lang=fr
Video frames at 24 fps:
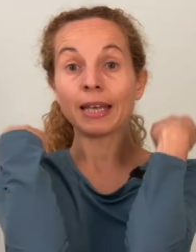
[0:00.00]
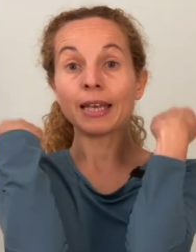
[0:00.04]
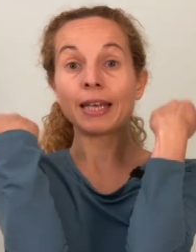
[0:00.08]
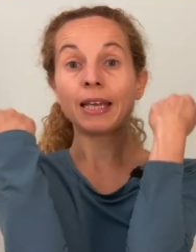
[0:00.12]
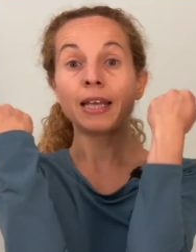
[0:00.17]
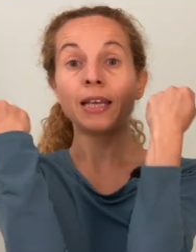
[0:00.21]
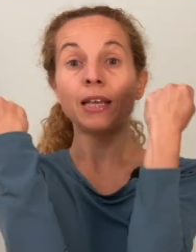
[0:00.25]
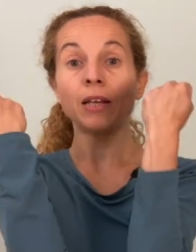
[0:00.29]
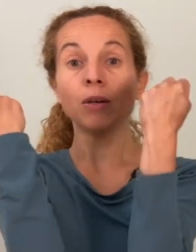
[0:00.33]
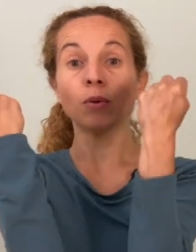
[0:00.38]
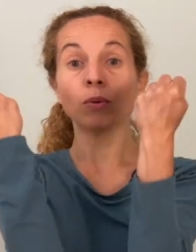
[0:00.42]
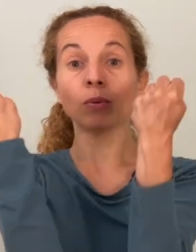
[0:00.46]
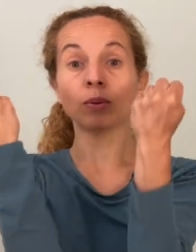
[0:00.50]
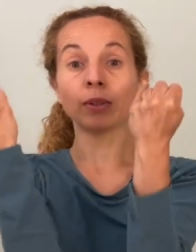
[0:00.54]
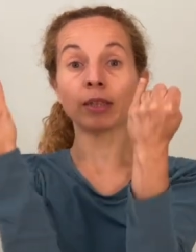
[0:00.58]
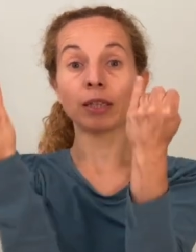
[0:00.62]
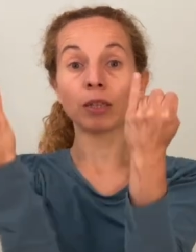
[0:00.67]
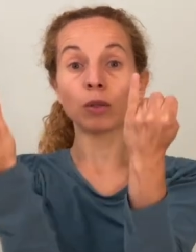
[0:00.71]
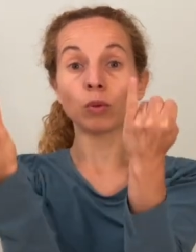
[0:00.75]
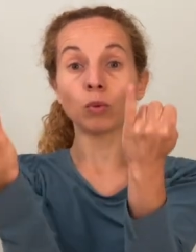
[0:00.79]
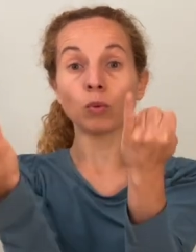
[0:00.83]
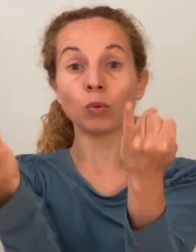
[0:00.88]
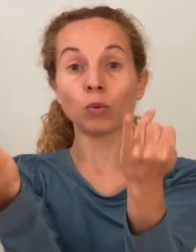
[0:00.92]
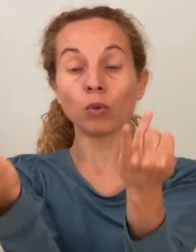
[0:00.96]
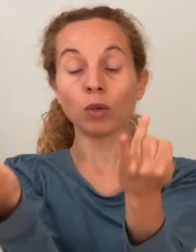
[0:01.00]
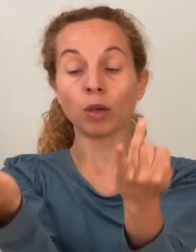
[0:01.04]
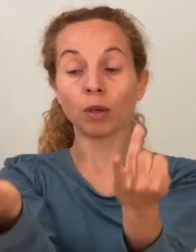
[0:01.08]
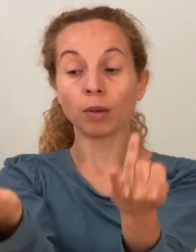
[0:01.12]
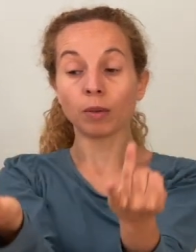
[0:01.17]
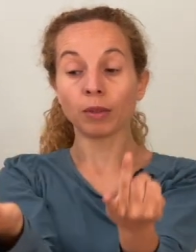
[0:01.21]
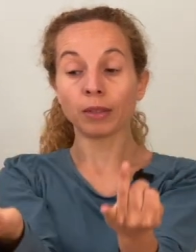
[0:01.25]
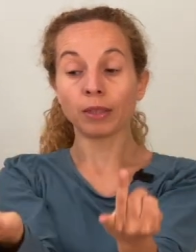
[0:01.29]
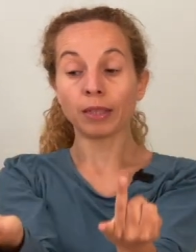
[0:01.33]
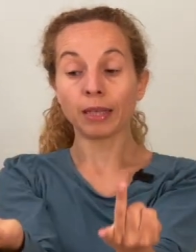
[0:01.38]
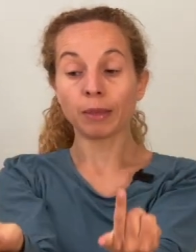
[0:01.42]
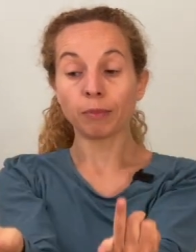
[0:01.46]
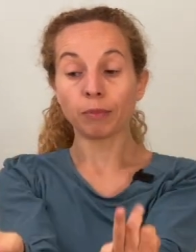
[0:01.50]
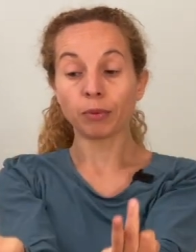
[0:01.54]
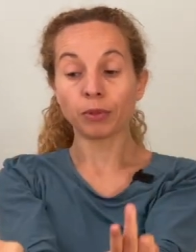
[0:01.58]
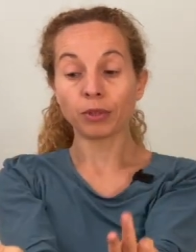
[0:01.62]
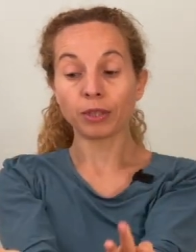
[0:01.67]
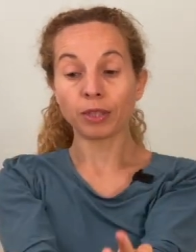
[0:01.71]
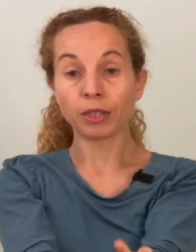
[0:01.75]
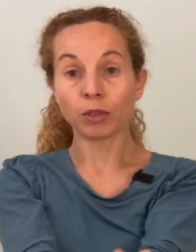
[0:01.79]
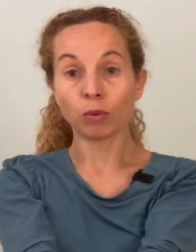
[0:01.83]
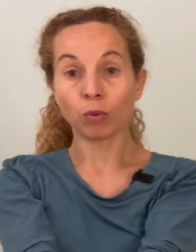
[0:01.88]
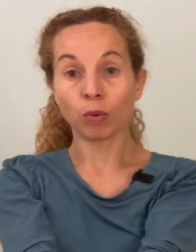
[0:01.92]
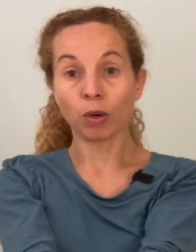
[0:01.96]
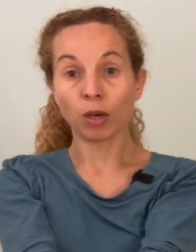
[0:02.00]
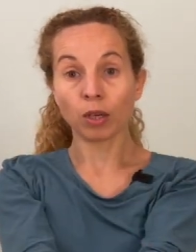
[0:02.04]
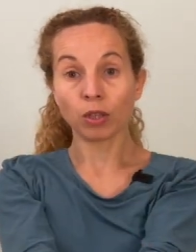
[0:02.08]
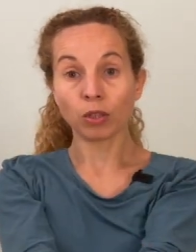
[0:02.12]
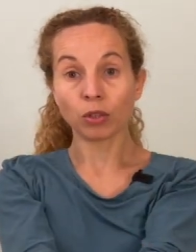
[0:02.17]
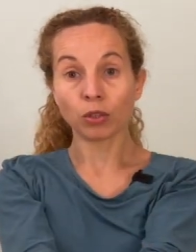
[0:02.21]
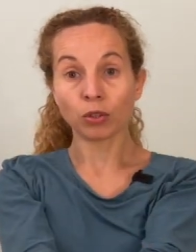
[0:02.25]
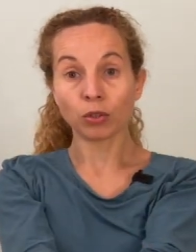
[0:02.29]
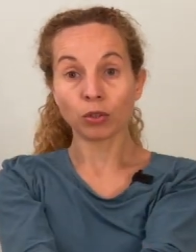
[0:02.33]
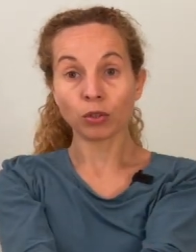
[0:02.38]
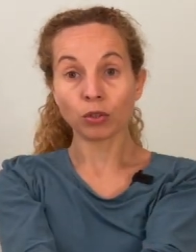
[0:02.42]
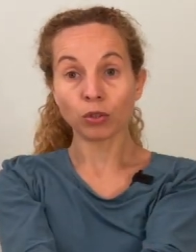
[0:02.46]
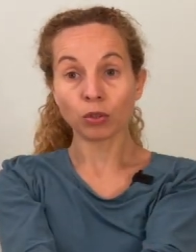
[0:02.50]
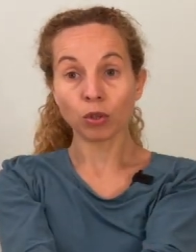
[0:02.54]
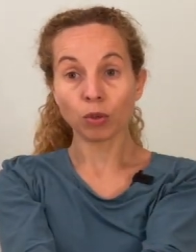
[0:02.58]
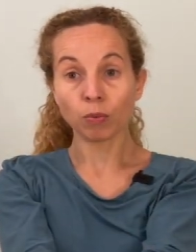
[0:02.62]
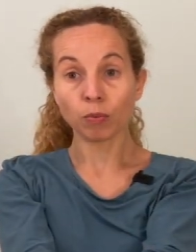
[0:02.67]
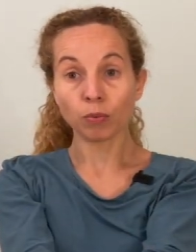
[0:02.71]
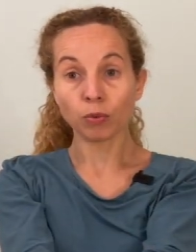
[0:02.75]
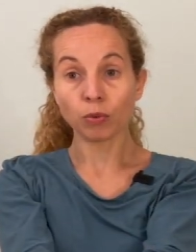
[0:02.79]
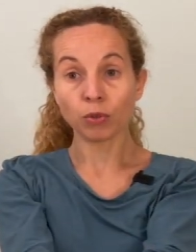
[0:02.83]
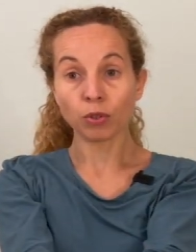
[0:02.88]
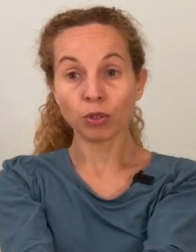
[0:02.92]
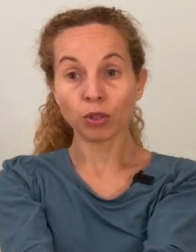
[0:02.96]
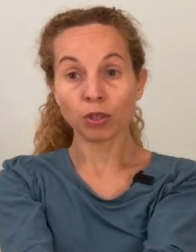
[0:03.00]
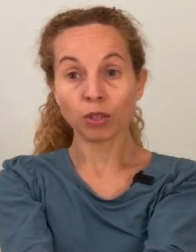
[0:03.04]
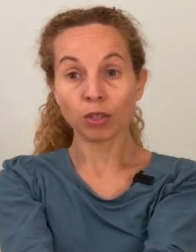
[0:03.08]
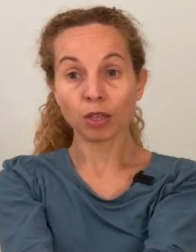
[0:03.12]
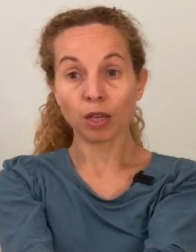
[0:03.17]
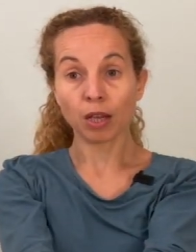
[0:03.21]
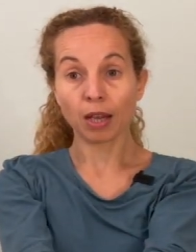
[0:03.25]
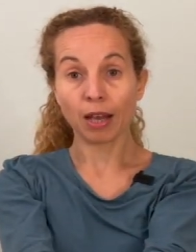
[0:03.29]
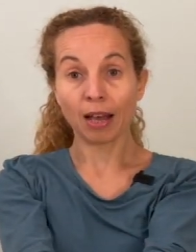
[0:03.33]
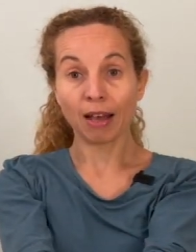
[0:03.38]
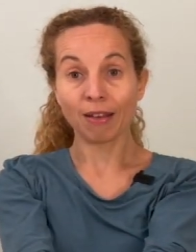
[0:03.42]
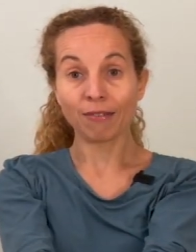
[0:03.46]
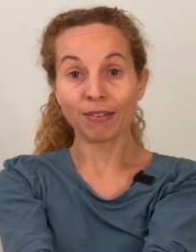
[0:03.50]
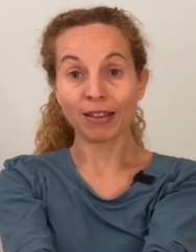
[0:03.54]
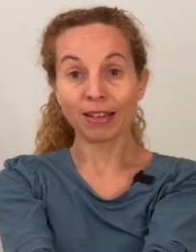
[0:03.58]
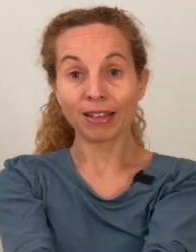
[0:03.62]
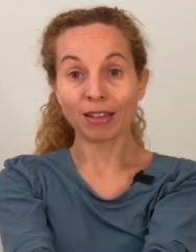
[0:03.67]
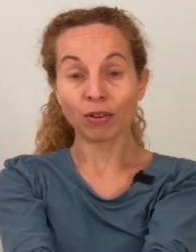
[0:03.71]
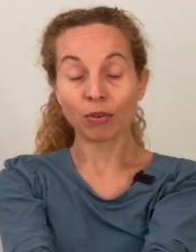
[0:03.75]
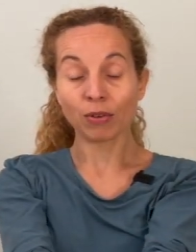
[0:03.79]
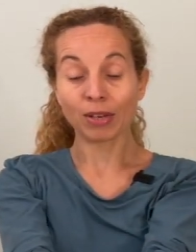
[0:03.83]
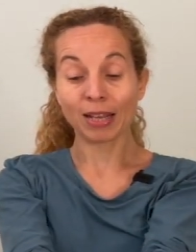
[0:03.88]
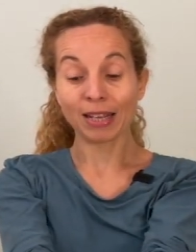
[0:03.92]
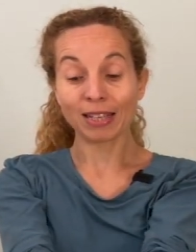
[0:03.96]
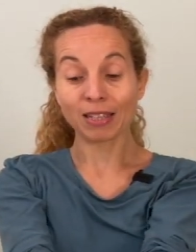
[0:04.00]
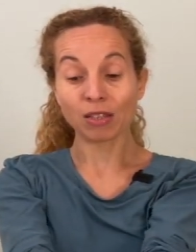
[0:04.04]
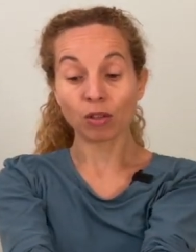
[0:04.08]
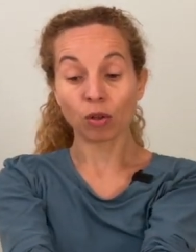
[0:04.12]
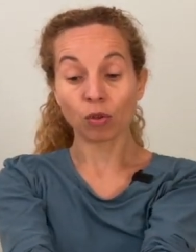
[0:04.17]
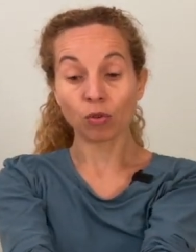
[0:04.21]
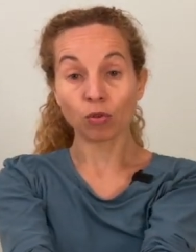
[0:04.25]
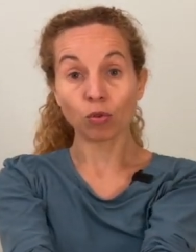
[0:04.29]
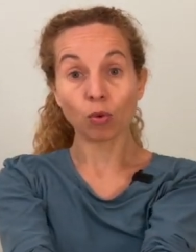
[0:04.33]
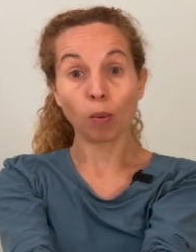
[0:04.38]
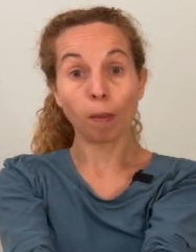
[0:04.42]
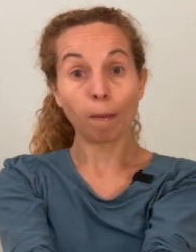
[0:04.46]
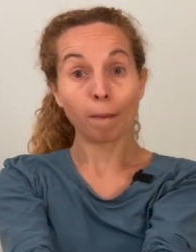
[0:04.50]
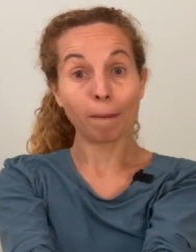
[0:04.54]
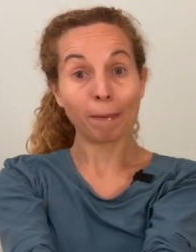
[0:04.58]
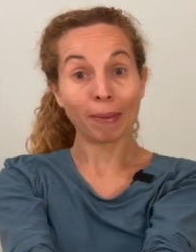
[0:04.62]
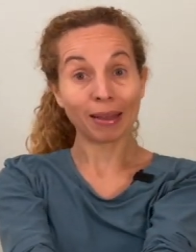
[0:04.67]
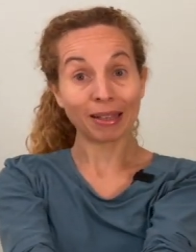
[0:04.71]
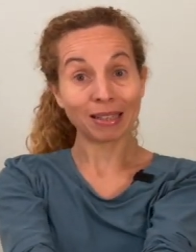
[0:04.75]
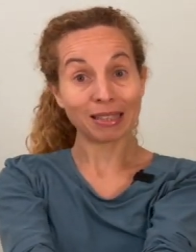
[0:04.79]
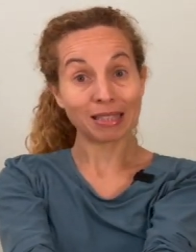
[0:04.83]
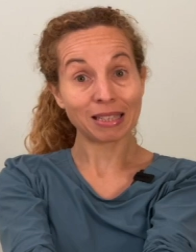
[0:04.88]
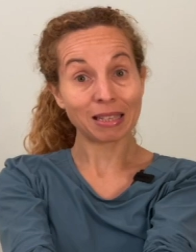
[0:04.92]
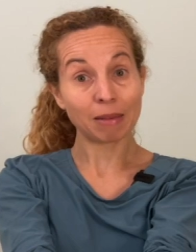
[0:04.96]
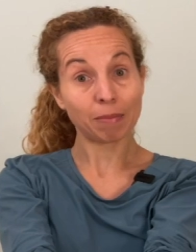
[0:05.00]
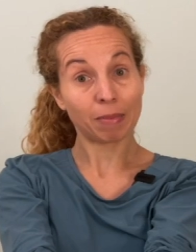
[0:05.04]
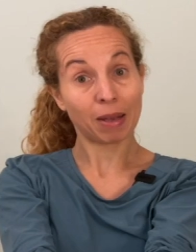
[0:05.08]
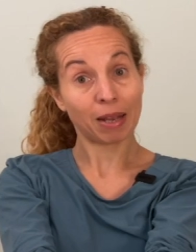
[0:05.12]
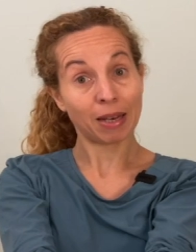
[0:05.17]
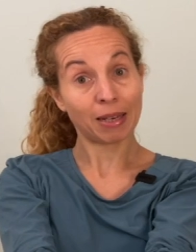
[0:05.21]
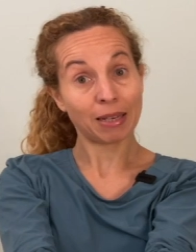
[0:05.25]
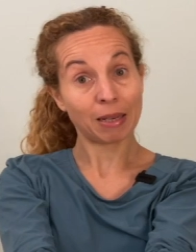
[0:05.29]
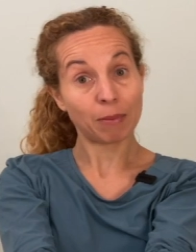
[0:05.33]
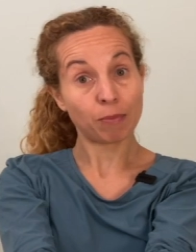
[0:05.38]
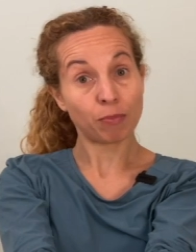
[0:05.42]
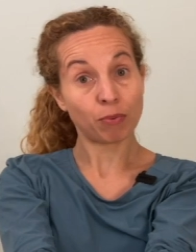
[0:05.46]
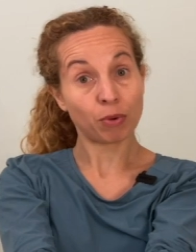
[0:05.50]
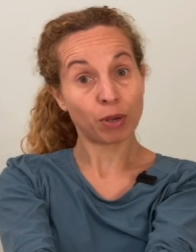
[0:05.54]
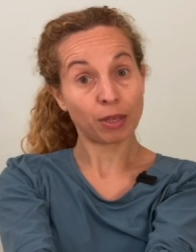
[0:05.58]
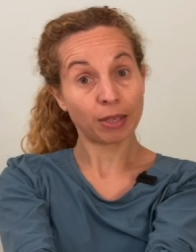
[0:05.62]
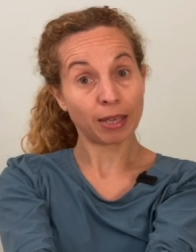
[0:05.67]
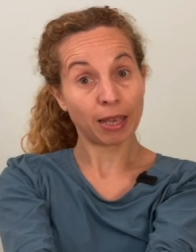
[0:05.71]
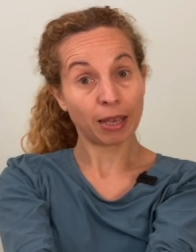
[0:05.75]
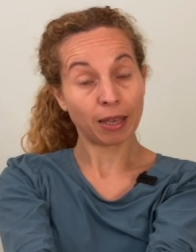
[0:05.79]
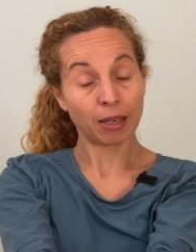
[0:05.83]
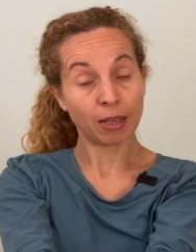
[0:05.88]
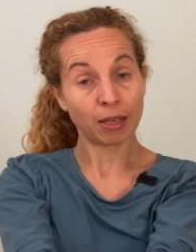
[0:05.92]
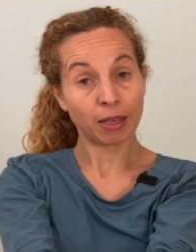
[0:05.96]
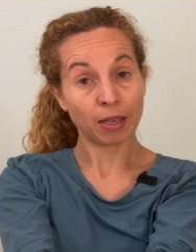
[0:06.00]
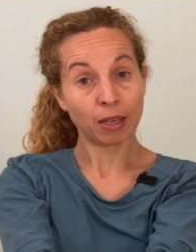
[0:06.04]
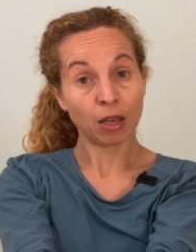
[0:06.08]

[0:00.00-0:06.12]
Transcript: et on déroule des petits doigts jusqu'au pouce avec une extension maximale des poignets.